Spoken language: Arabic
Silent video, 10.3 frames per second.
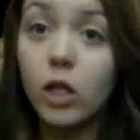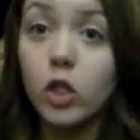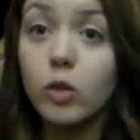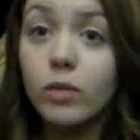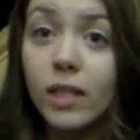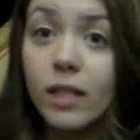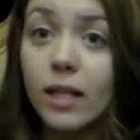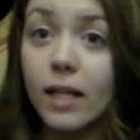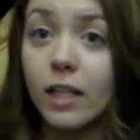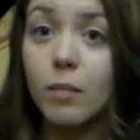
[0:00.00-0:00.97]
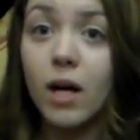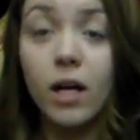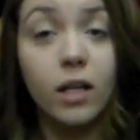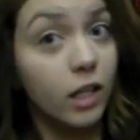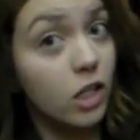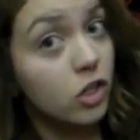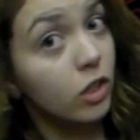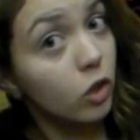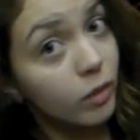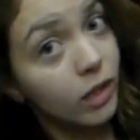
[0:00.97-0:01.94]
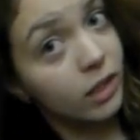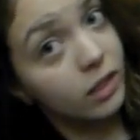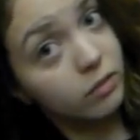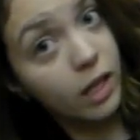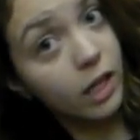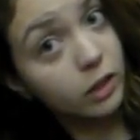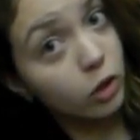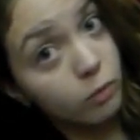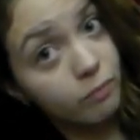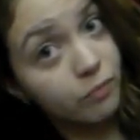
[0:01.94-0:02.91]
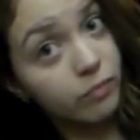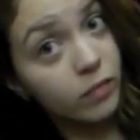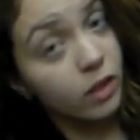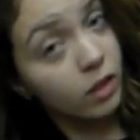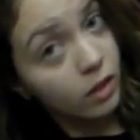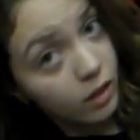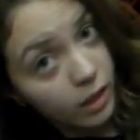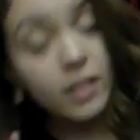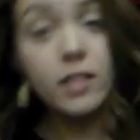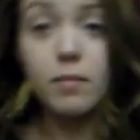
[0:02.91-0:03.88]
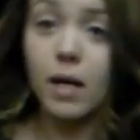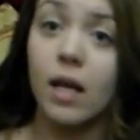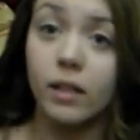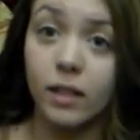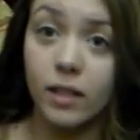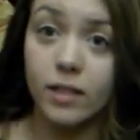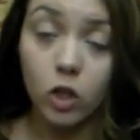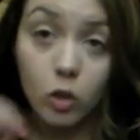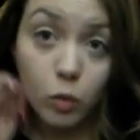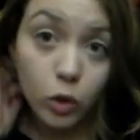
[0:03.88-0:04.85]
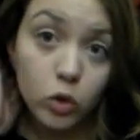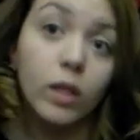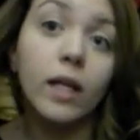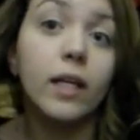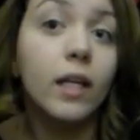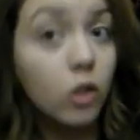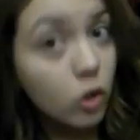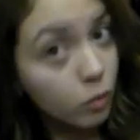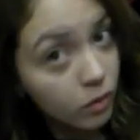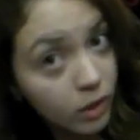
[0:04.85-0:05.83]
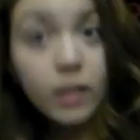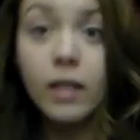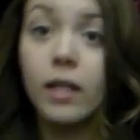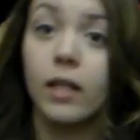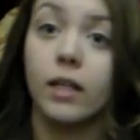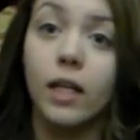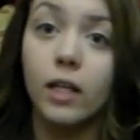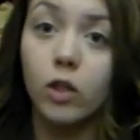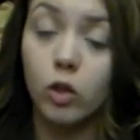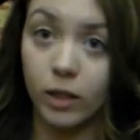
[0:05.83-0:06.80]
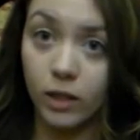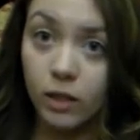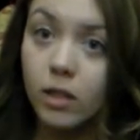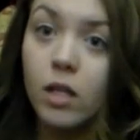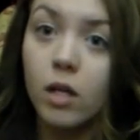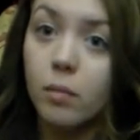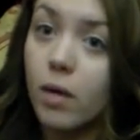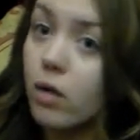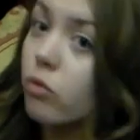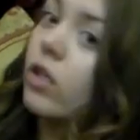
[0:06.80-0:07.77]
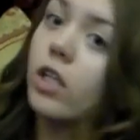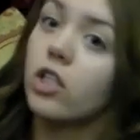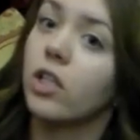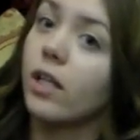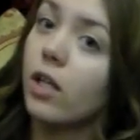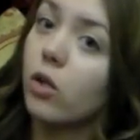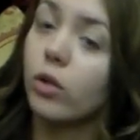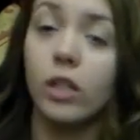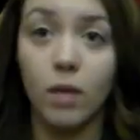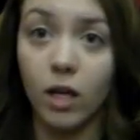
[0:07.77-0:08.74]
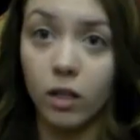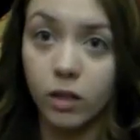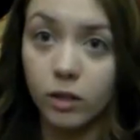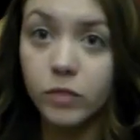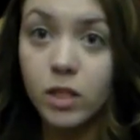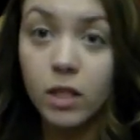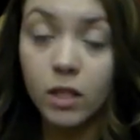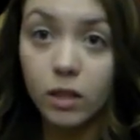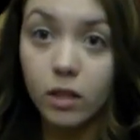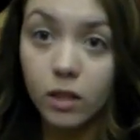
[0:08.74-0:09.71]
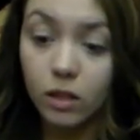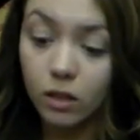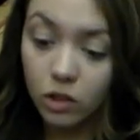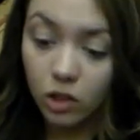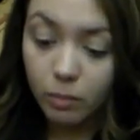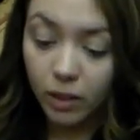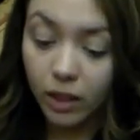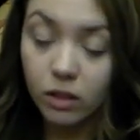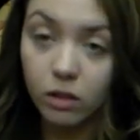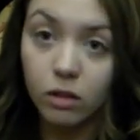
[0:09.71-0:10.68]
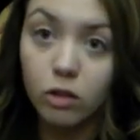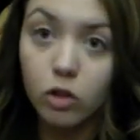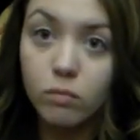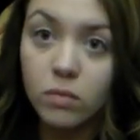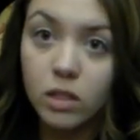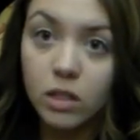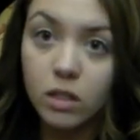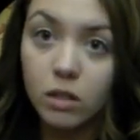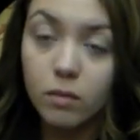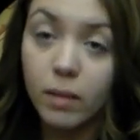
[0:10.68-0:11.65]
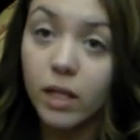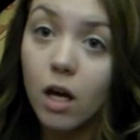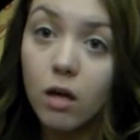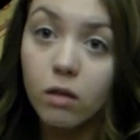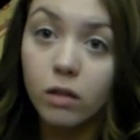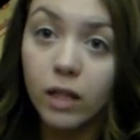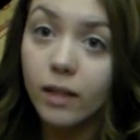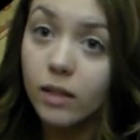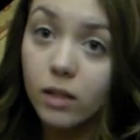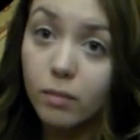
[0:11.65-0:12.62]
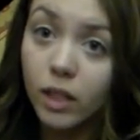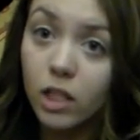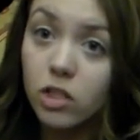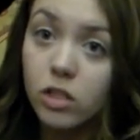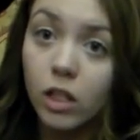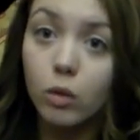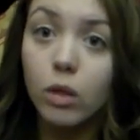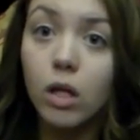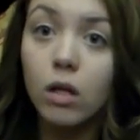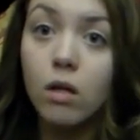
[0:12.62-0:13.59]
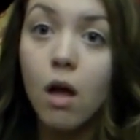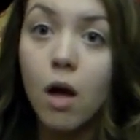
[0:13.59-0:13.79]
اليوم دايره له كيما هكا على جالكم يعني في خاطركم نسمع الهضره تاعكم وهاد الصور حكاها قايلينهم لي بان فوالا شعري راهو كيما هكا أه شا باغي ندير اليوم آه، معناها كي غادي ندير ماكياج تاعي ولا